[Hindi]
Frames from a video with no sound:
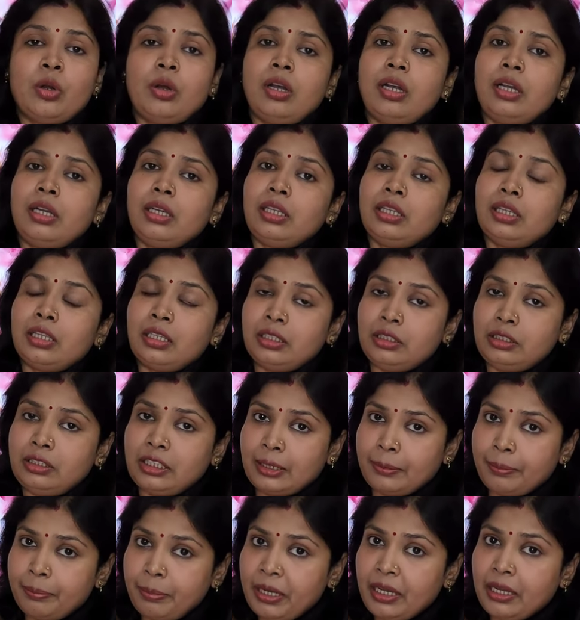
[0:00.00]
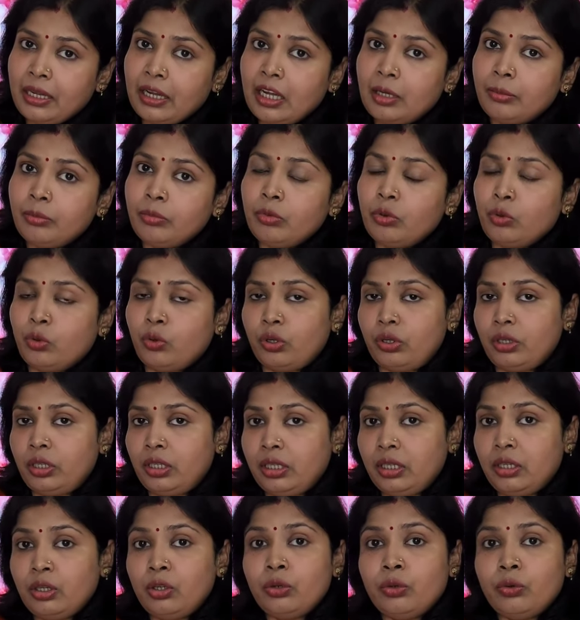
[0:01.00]
और जब भी हम
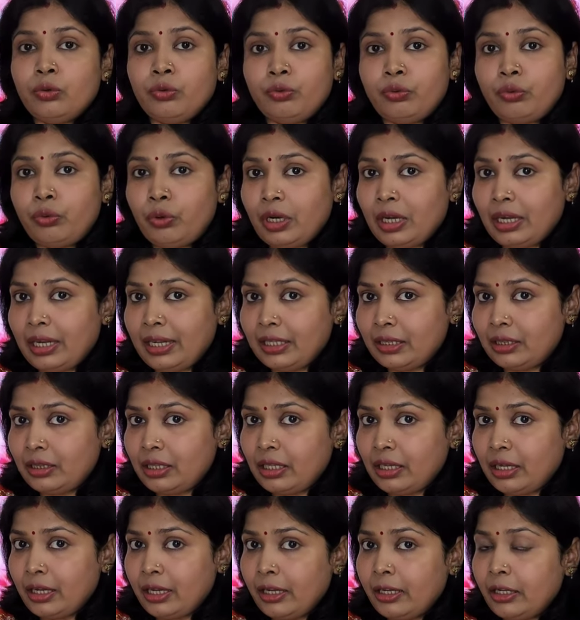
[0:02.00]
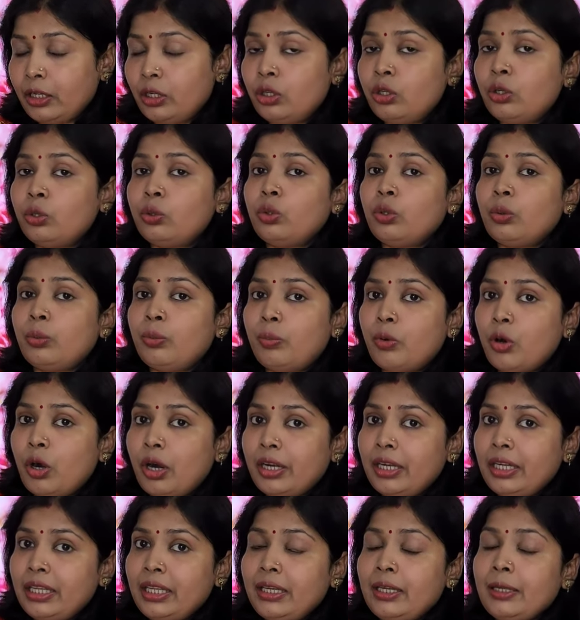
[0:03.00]
कोई फूड लेते हैं तो
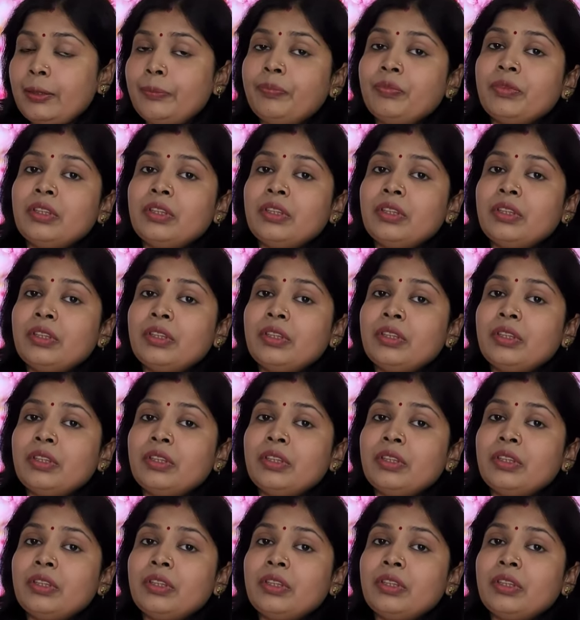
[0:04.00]
बॉडी